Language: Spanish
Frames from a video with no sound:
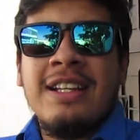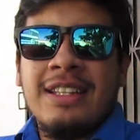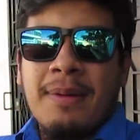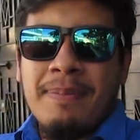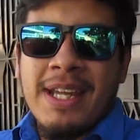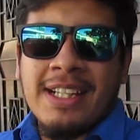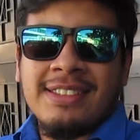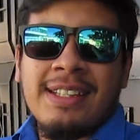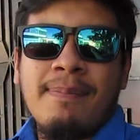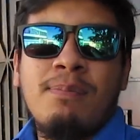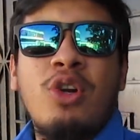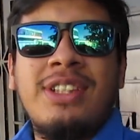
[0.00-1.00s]
También
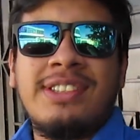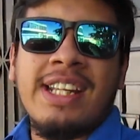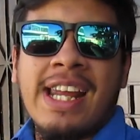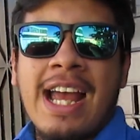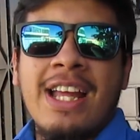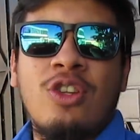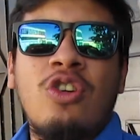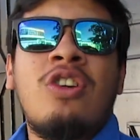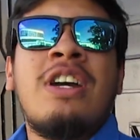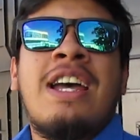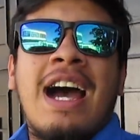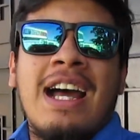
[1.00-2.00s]
está muy cercano
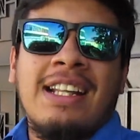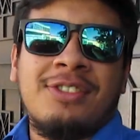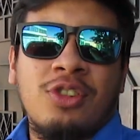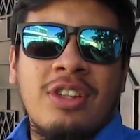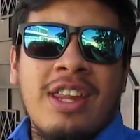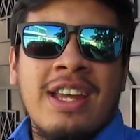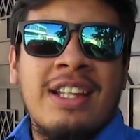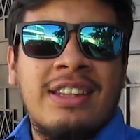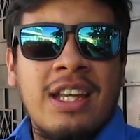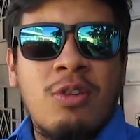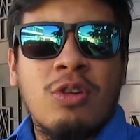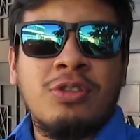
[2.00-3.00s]
a la zona de
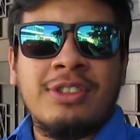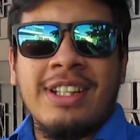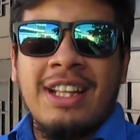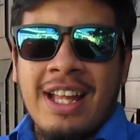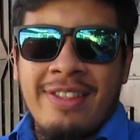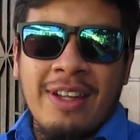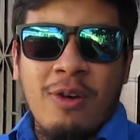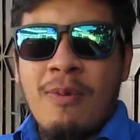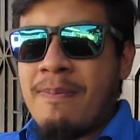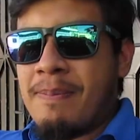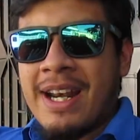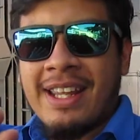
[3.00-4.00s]
Antiguo Cuscatlán,
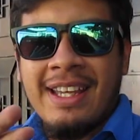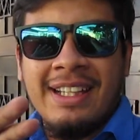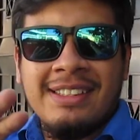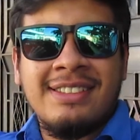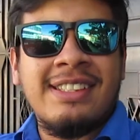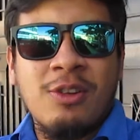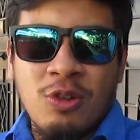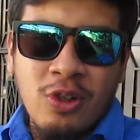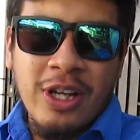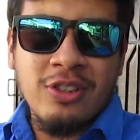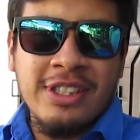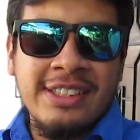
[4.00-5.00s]
un parque, según lo
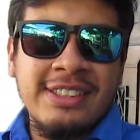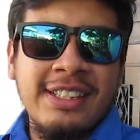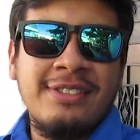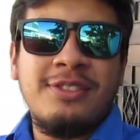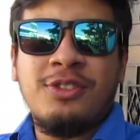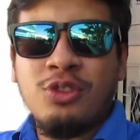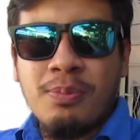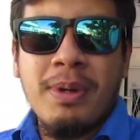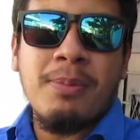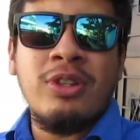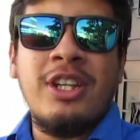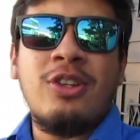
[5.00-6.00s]
que nos dicen,
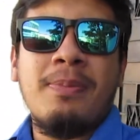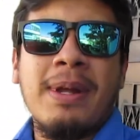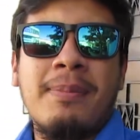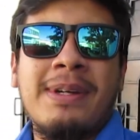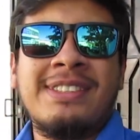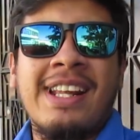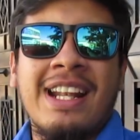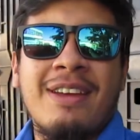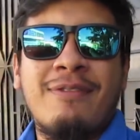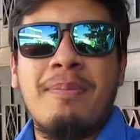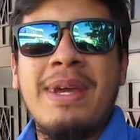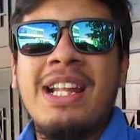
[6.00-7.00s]
súper bonito para pasarla
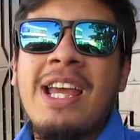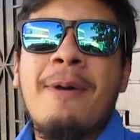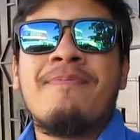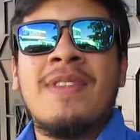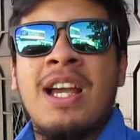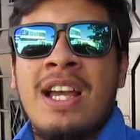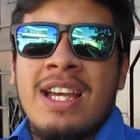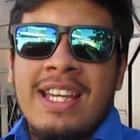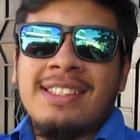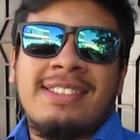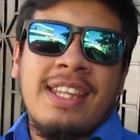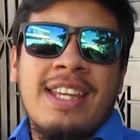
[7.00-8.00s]
en familia.
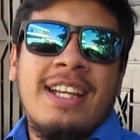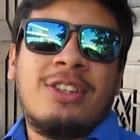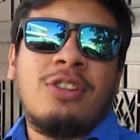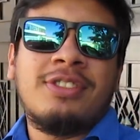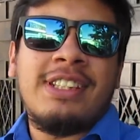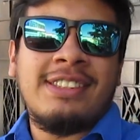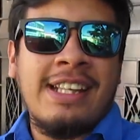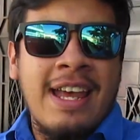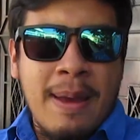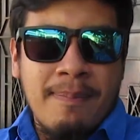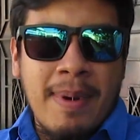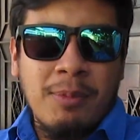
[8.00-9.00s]
Y este día entonces
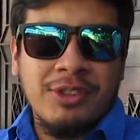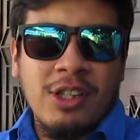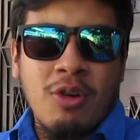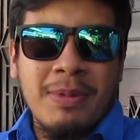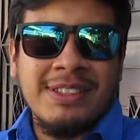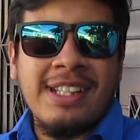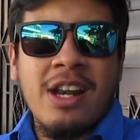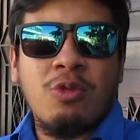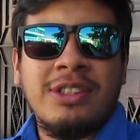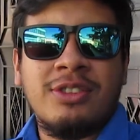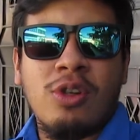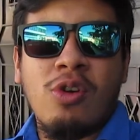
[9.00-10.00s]
vamos a comenzar
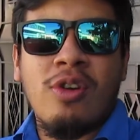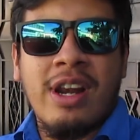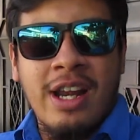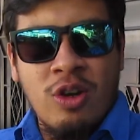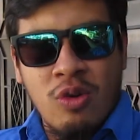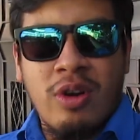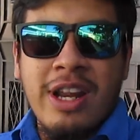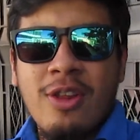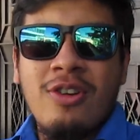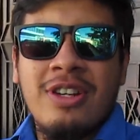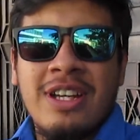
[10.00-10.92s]
nuestro recorrido